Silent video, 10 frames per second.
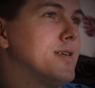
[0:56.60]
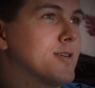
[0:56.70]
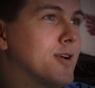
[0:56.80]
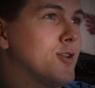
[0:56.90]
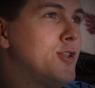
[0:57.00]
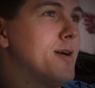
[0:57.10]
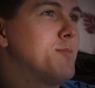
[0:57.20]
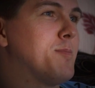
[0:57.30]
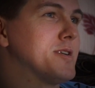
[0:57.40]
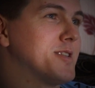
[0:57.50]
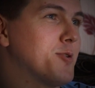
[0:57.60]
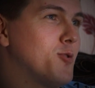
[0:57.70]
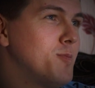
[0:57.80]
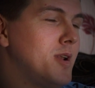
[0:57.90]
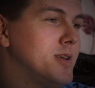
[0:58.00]
Когда мы
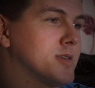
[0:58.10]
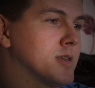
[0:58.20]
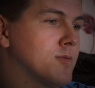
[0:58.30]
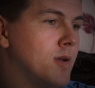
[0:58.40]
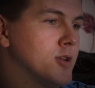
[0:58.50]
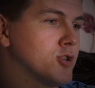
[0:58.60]
познакомились со своей